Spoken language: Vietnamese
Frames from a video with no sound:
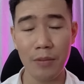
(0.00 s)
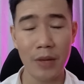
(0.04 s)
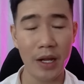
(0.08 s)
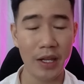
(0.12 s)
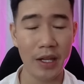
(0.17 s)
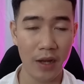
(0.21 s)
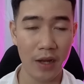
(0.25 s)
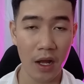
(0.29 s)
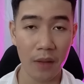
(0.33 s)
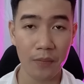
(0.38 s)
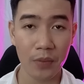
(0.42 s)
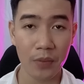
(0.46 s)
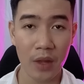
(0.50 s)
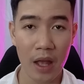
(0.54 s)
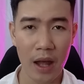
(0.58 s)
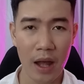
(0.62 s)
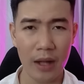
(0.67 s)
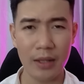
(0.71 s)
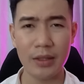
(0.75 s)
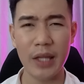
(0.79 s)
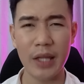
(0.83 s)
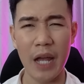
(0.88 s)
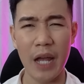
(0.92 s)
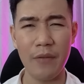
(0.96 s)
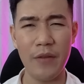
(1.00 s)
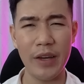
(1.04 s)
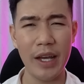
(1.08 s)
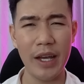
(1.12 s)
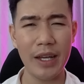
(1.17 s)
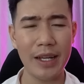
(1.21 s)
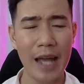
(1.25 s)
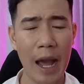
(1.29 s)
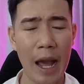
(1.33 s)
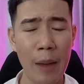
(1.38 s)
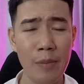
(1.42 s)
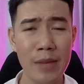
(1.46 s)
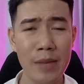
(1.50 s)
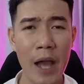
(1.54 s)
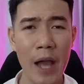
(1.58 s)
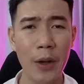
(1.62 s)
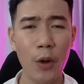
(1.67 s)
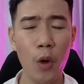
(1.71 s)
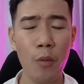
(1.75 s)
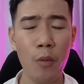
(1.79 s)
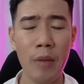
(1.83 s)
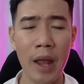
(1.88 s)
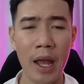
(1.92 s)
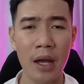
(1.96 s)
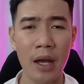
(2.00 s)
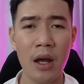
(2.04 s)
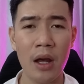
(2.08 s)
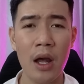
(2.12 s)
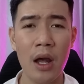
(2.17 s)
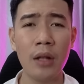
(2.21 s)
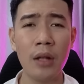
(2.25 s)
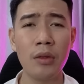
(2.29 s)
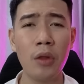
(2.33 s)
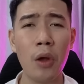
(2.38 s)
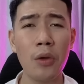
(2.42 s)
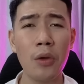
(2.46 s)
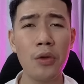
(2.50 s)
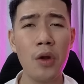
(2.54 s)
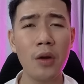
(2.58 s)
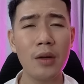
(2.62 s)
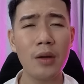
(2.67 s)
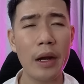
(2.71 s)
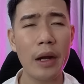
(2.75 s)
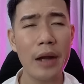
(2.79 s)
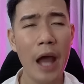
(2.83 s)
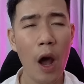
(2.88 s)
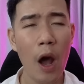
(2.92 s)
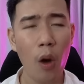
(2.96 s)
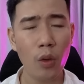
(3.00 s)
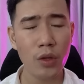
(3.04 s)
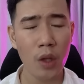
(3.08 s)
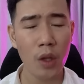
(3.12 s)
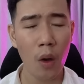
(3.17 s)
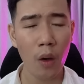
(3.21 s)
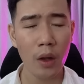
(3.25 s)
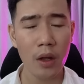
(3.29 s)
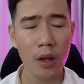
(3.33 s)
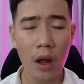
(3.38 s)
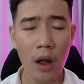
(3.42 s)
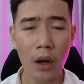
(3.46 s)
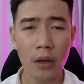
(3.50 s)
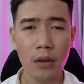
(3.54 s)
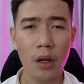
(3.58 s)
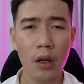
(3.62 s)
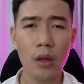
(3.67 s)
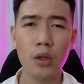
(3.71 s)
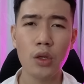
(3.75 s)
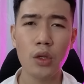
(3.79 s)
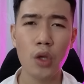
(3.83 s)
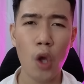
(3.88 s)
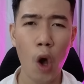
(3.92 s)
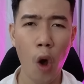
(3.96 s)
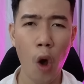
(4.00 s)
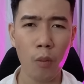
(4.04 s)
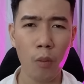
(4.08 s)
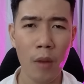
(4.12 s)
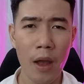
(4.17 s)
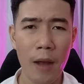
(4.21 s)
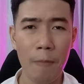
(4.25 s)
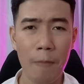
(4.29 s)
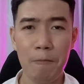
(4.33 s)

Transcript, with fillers: ra gì đó tại vì cái cảm giác của mẹ nó rất là đau nhói nó nhột